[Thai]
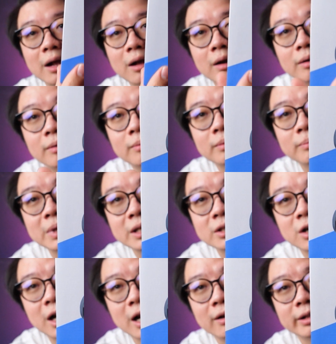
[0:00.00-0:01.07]
งก่อนมีจ
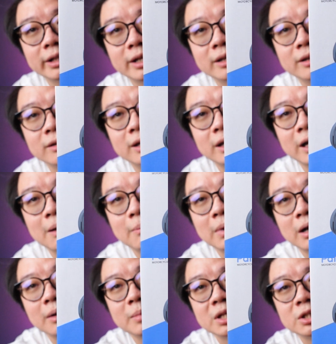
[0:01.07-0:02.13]
อ LCD นะครับแล้
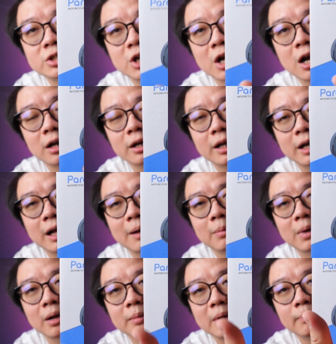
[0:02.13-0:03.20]
วก็มีจ็อกนะครับ
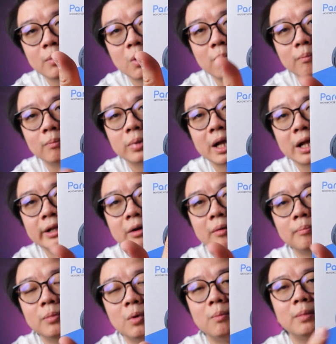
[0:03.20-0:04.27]
แล้วก็มีปุ่มแค่
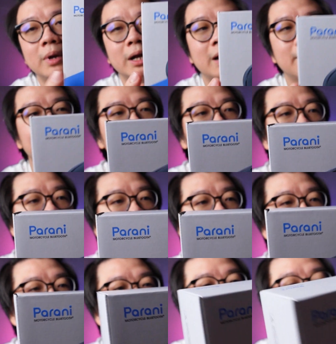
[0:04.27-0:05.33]
2ปุ่มนะครับตัว
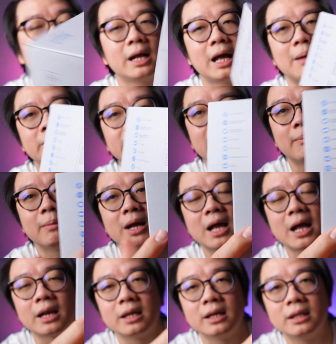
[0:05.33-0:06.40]
นี้นะครับสามา
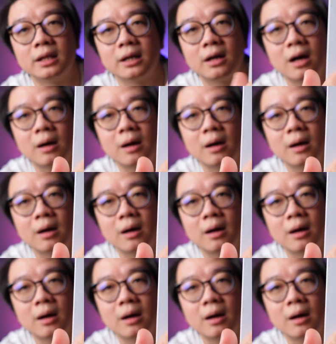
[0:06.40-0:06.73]
รถอินเตอร์ค